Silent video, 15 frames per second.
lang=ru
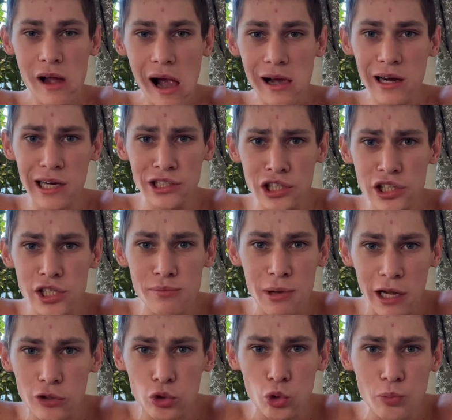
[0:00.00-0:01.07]
они тебя
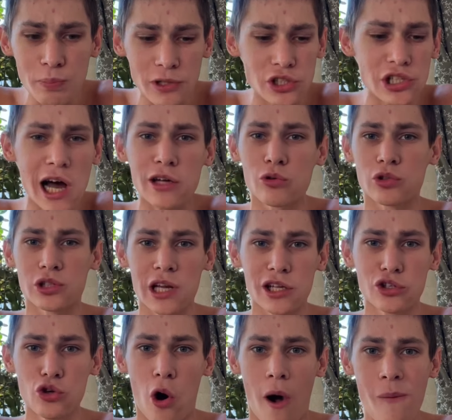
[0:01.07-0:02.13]
тупо тянут на
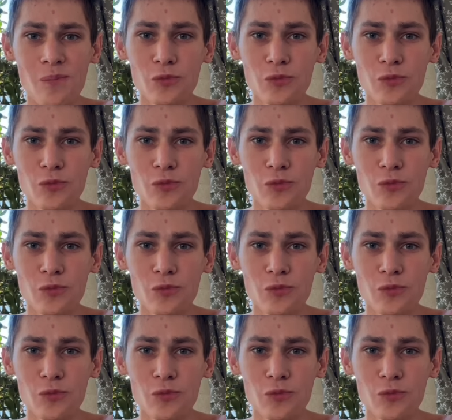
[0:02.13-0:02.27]
дно.